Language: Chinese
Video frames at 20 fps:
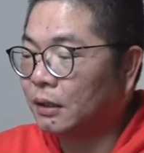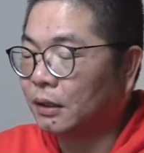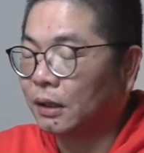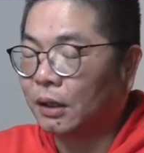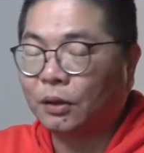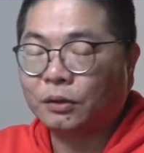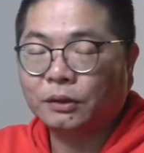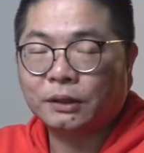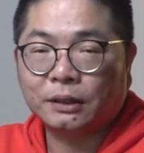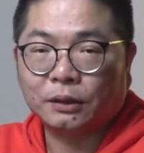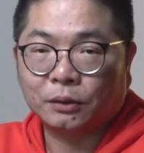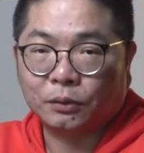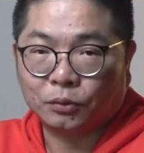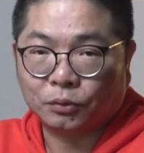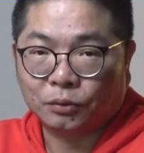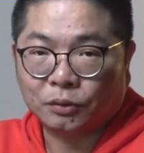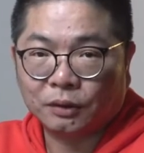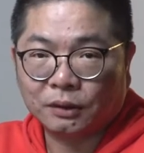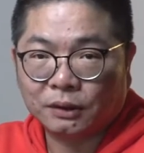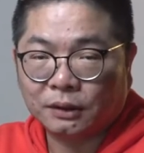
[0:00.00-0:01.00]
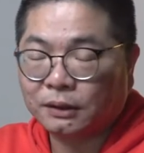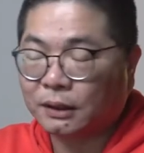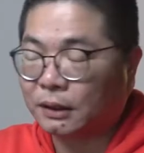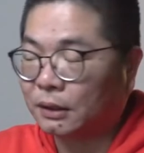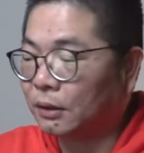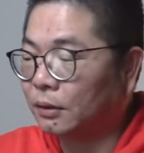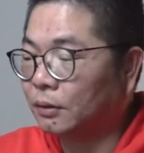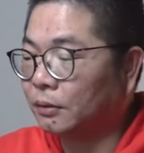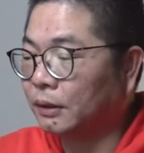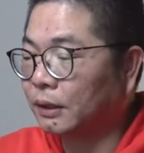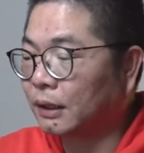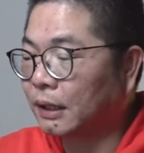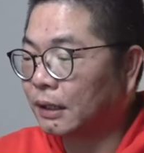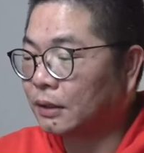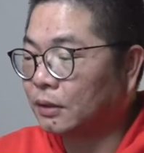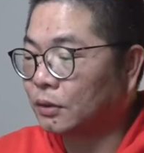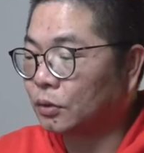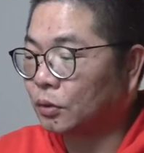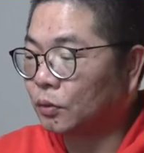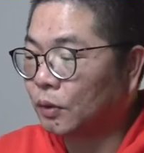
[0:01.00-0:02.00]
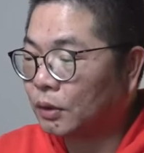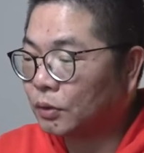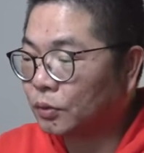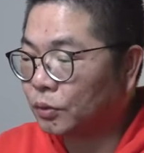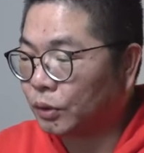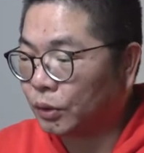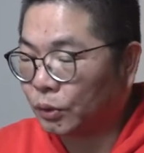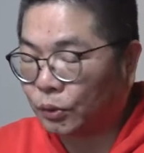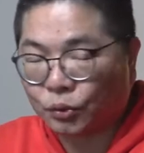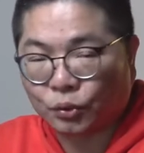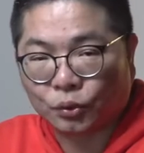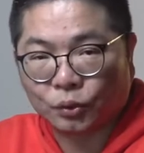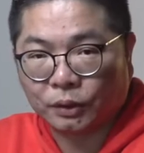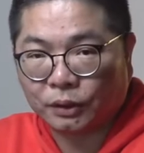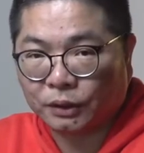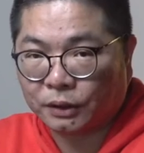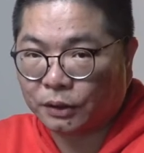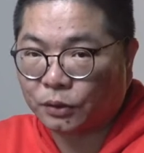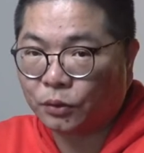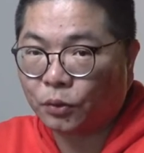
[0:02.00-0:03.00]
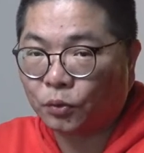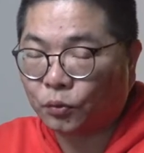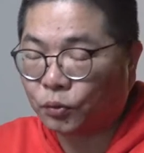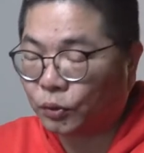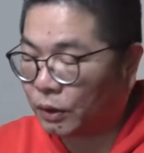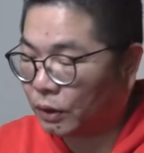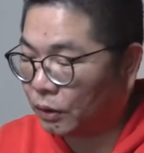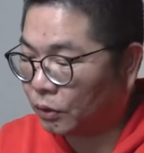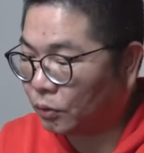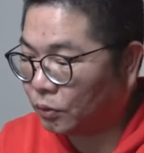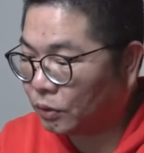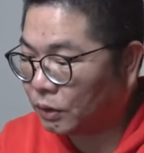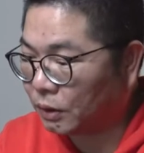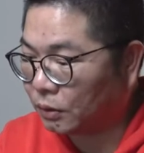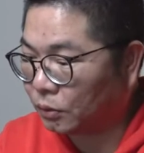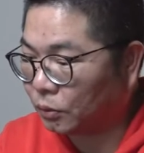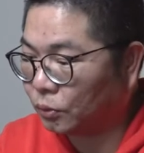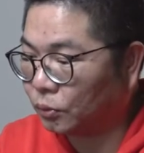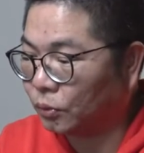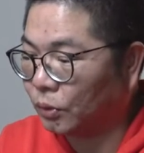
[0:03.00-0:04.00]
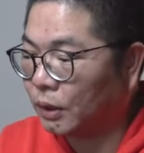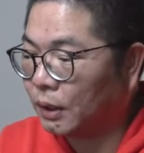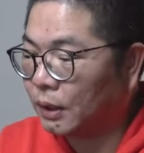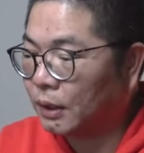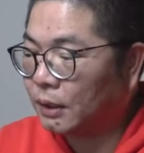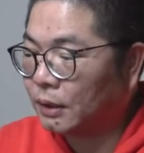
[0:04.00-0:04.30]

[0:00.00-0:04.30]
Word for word: 然后在有足够的增长以后呢，开始去关注留存以及用户的忠诚度，